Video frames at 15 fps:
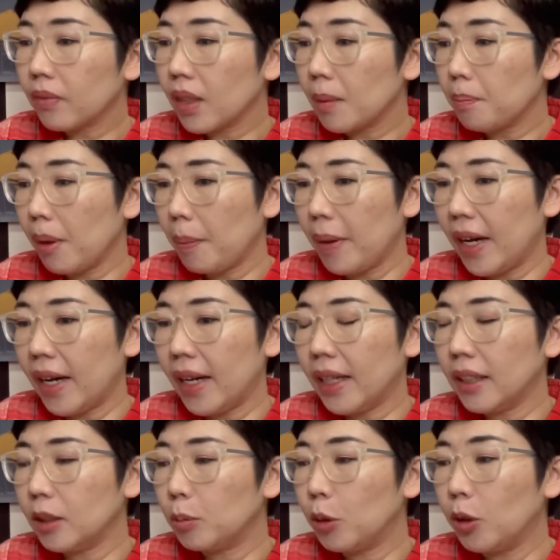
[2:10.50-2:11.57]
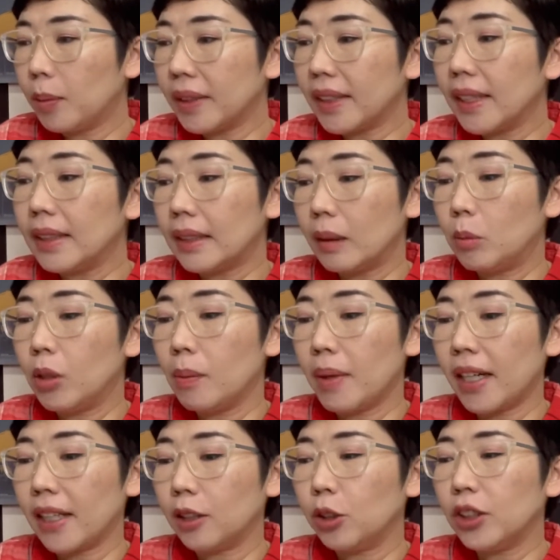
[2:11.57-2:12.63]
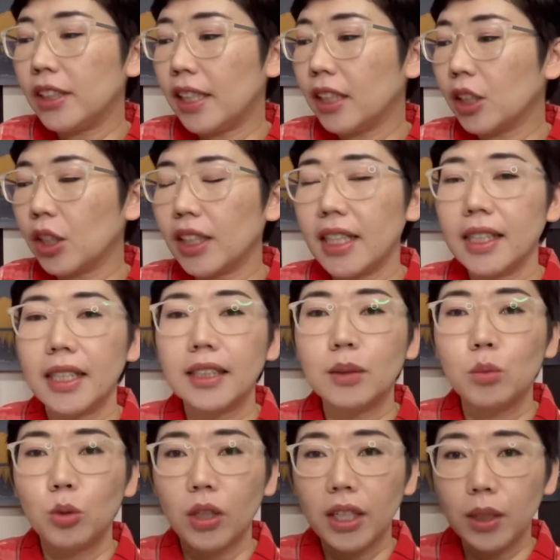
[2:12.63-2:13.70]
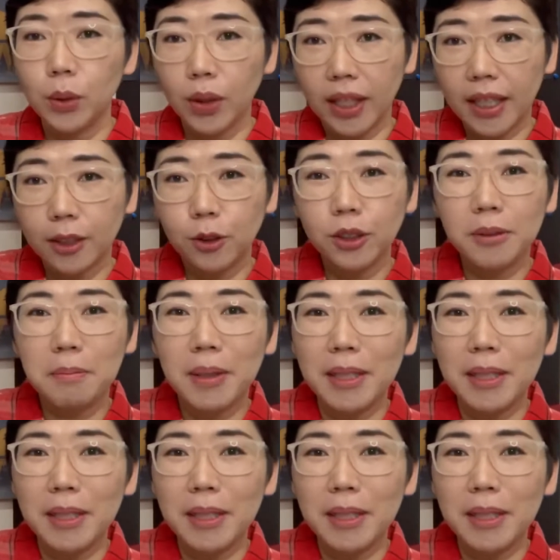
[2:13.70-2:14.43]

PPN 10% 1.500, jadi totalnya semua 214.500